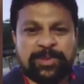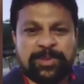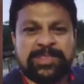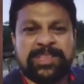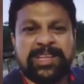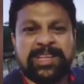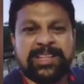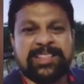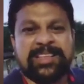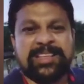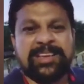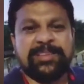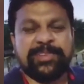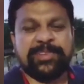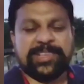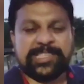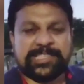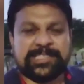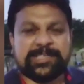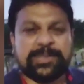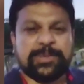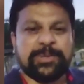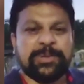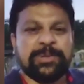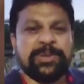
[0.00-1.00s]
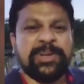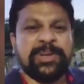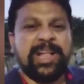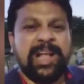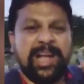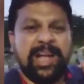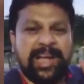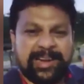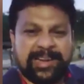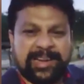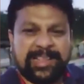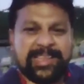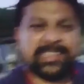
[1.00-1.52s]
ఉన్నది ఫస్ట్
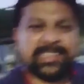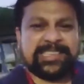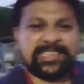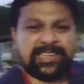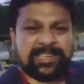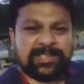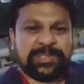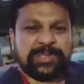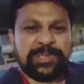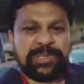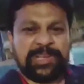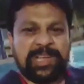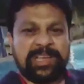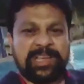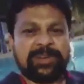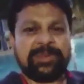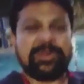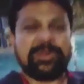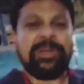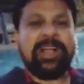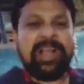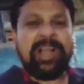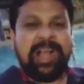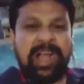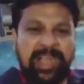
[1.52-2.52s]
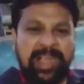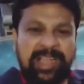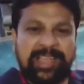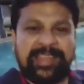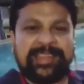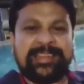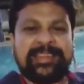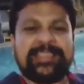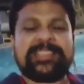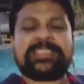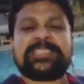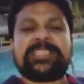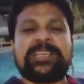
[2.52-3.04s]
అన్నయ్య చిరంజీవి గారు
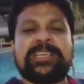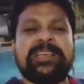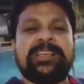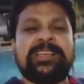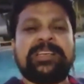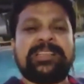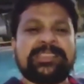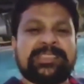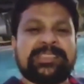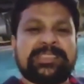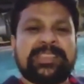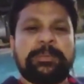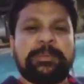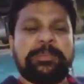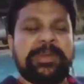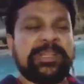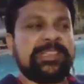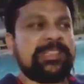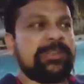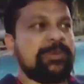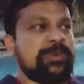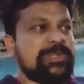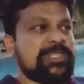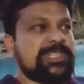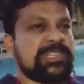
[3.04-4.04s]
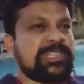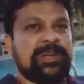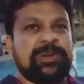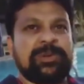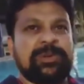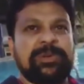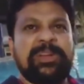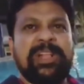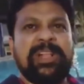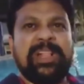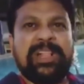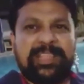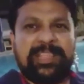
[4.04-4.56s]
ఆయన నుంచి ఇంతమంది
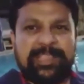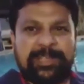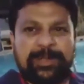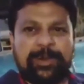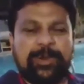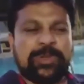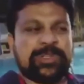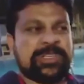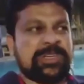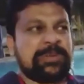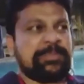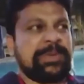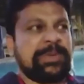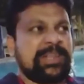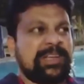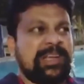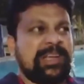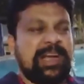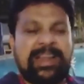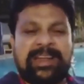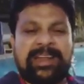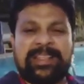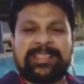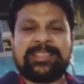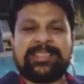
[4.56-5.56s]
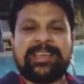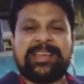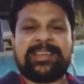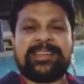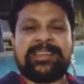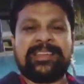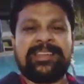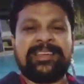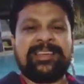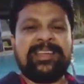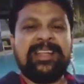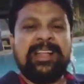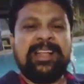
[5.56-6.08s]
వచ్చారు ఈ రోజున మనకు
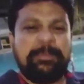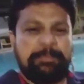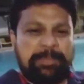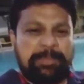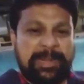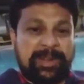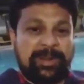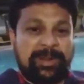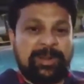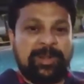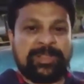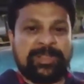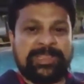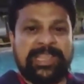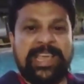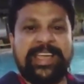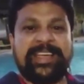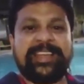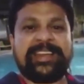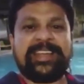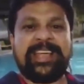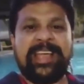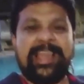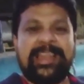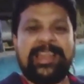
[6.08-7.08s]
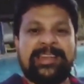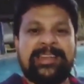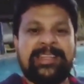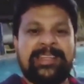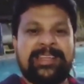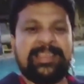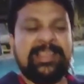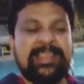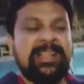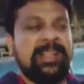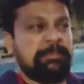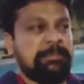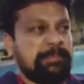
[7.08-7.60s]
ఆనందాన్ని మనలో ధైర్యాన్ని
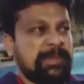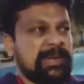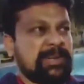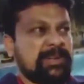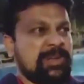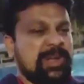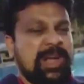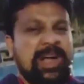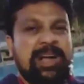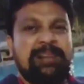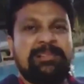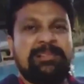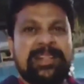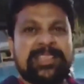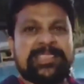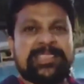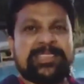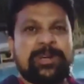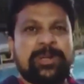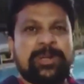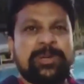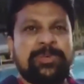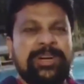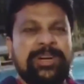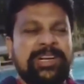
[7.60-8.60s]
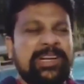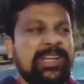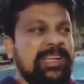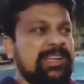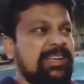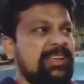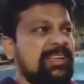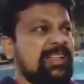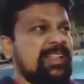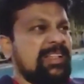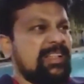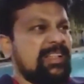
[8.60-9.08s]
మనకు కావాల్సినటువంటి